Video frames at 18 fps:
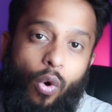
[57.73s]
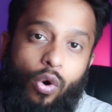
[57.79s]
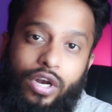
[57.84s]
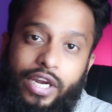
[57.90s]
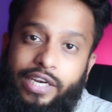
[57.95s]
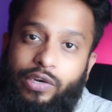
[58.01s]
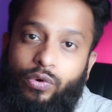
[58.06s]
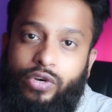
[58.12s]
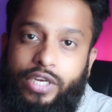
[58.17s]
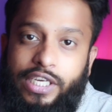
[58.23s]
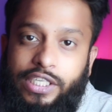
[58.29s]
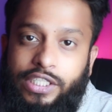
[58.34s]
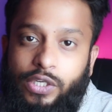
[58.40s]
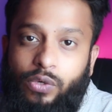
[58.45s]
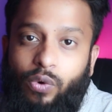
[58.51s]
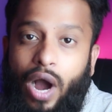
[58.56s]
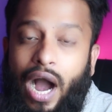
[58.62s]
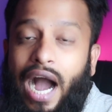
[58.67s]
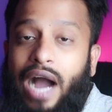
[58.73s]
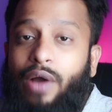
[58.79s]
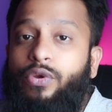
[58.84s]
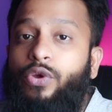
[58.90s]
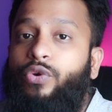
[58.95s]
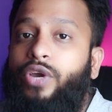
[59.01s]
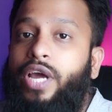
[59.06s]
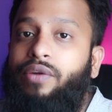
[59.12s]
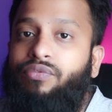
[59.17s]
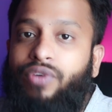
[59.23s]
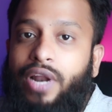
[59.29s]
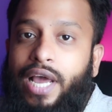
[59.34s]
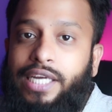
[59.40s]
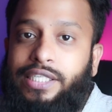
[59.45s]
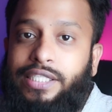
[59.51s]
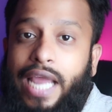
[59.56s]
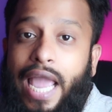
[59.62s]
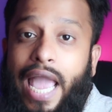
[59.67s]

অনলি টু টিচ ইউ হাউ ইউ ক্যান ফ্ল্যাশ